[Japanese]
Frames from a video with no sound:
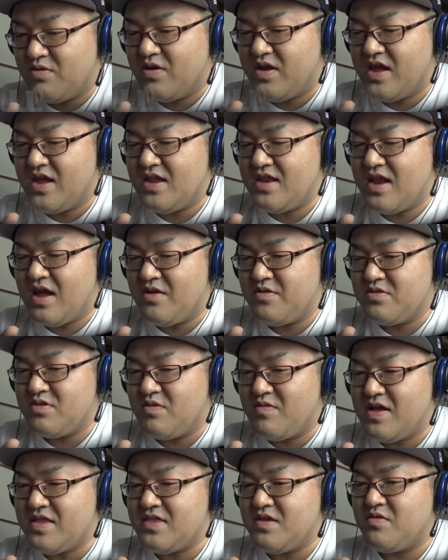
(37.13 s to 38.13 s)
これ
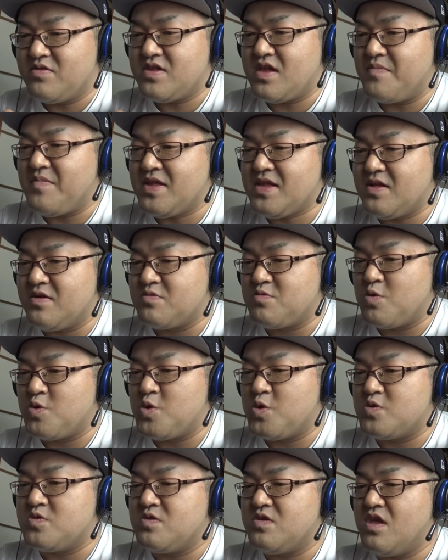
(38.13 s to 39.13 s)
ラウンドワンでございますけど、登
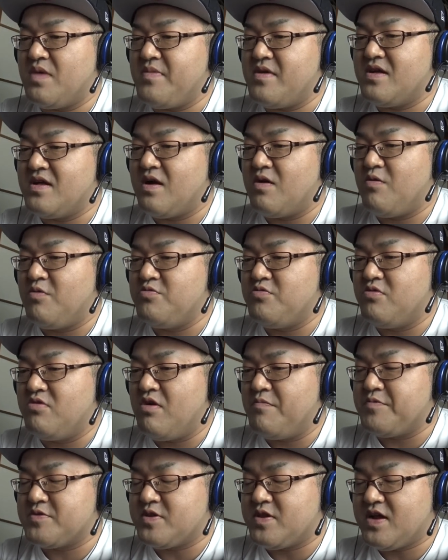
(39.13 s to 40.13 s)
場するギミックは炎
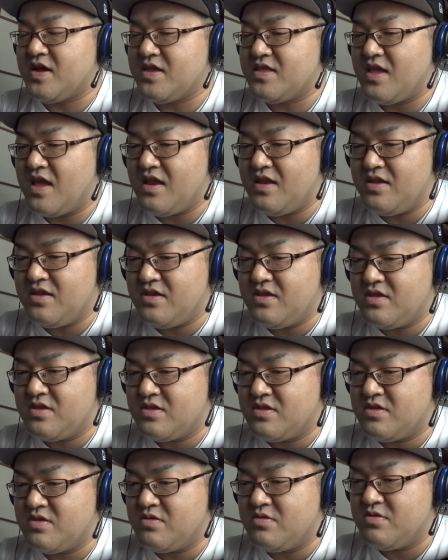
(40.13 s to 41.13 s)
ロープ、それから電
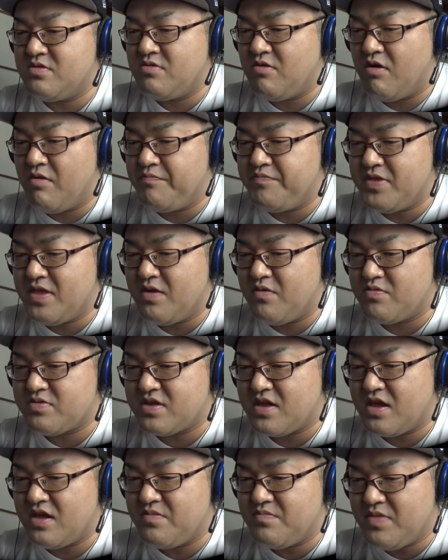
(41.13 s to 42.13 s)
流ロープでご
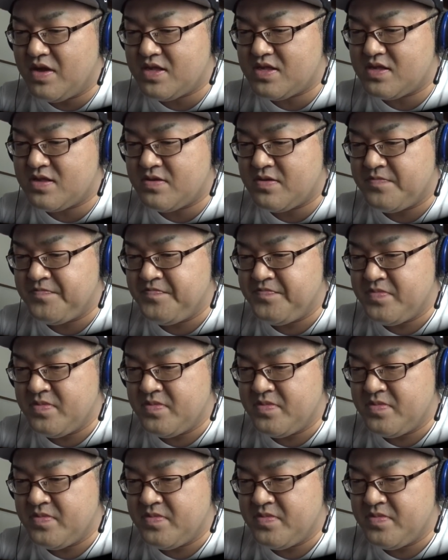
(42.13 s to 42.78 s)
ざいます。